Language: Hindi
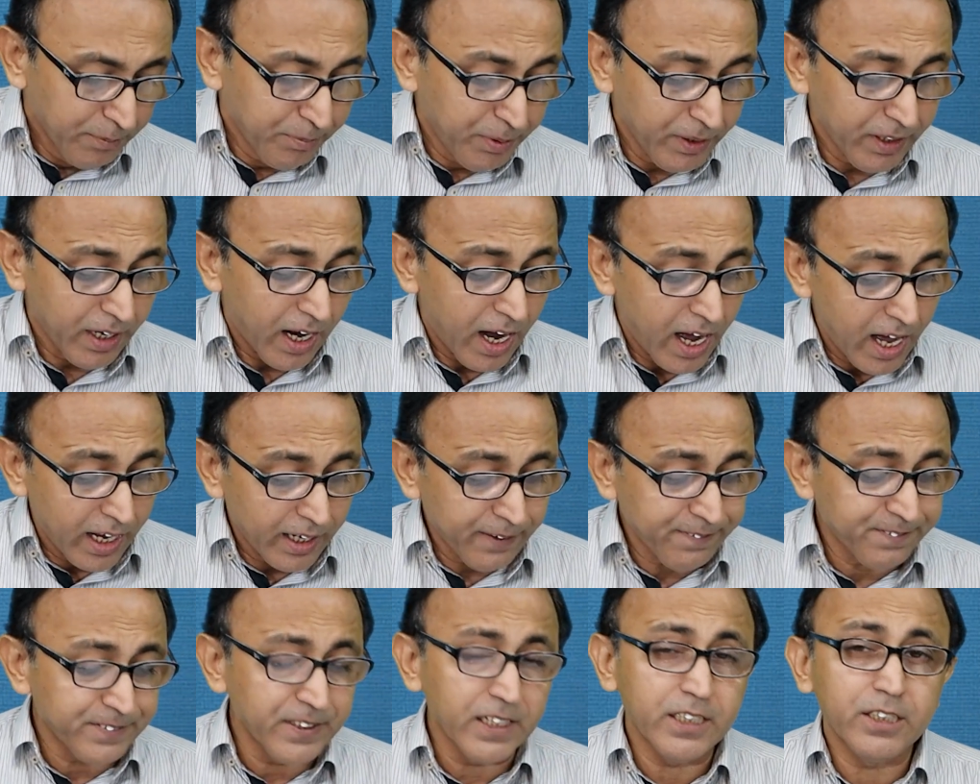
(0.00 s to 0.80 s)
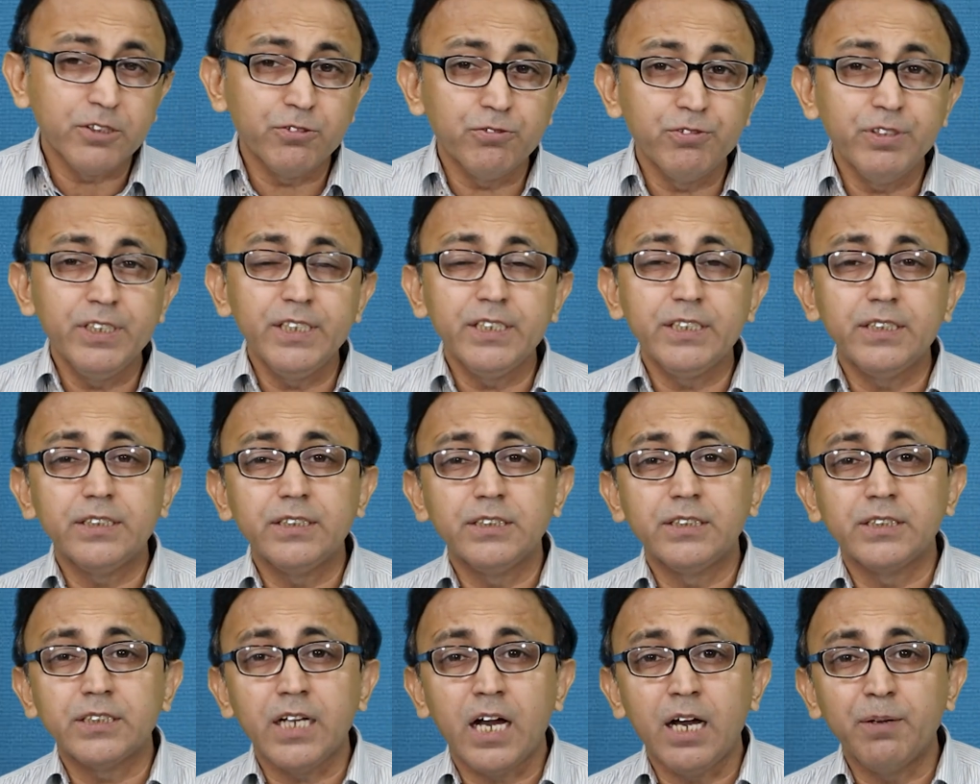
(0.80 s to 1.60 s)
फिर आरफ नकवी
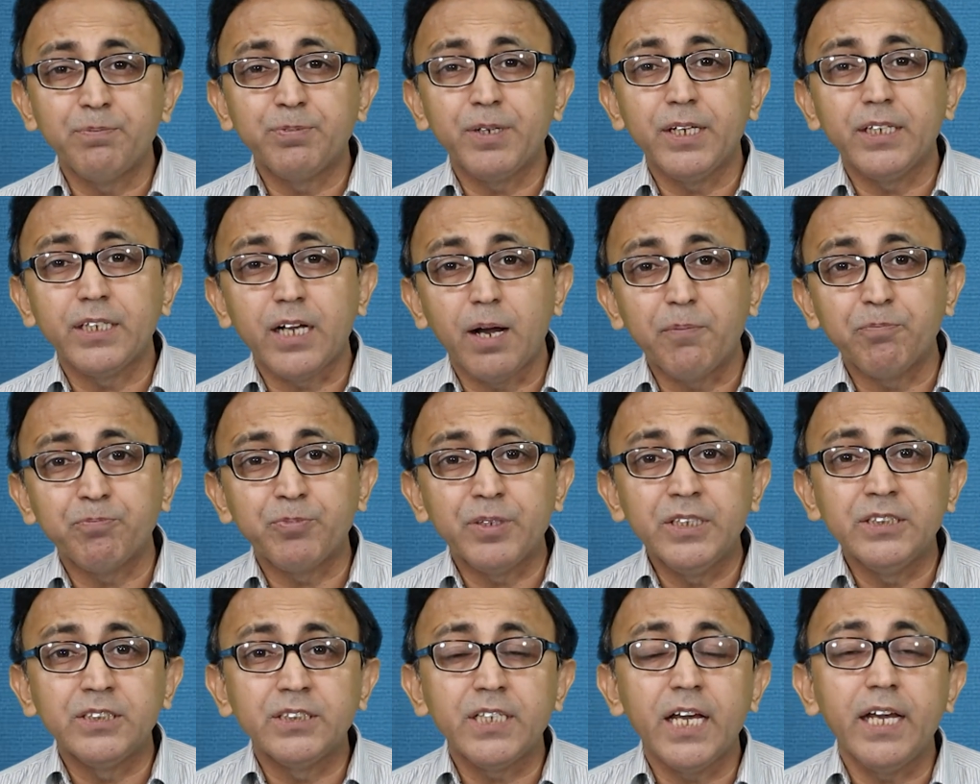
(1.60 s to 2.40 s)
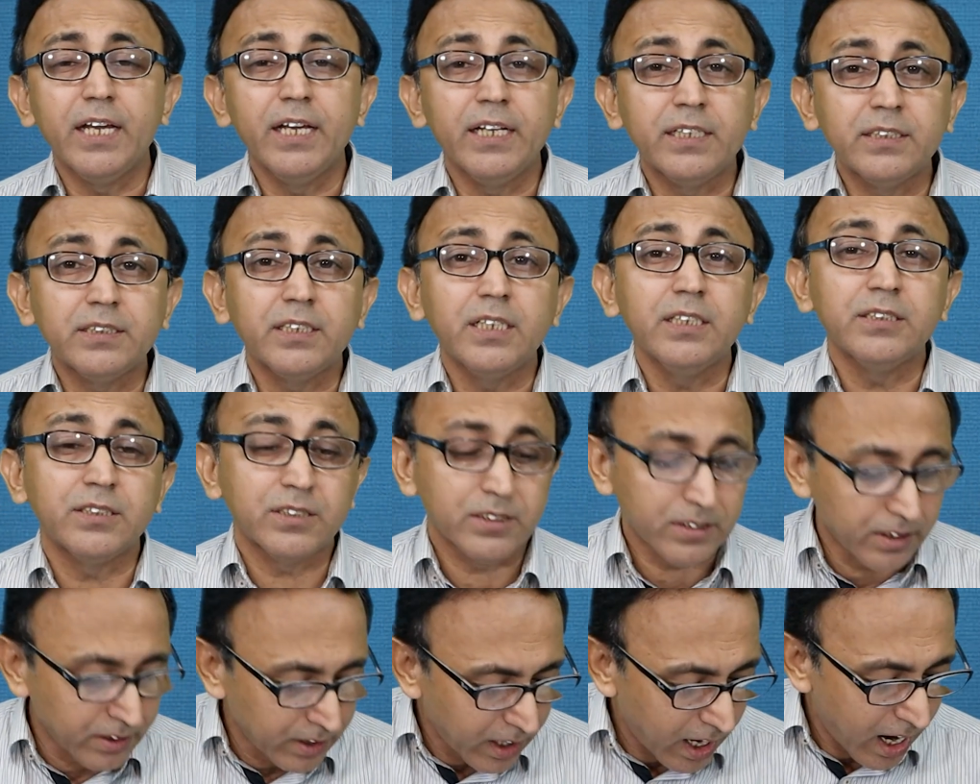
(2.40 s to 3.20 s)
साहब की कंपनी से
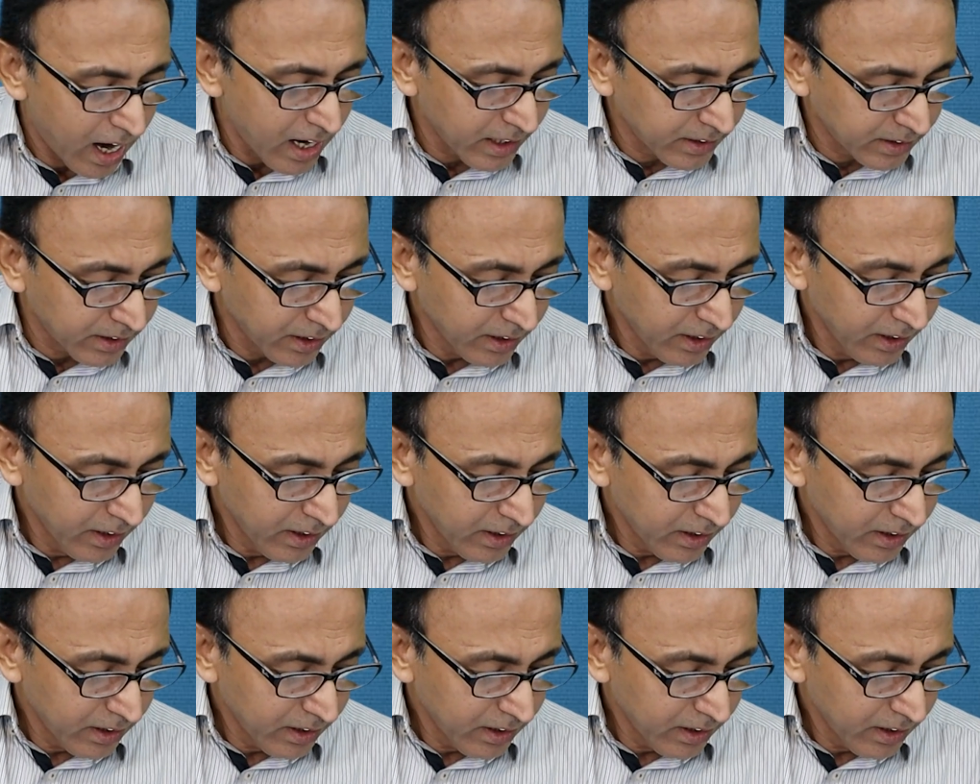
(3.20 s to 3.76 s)
21 लाख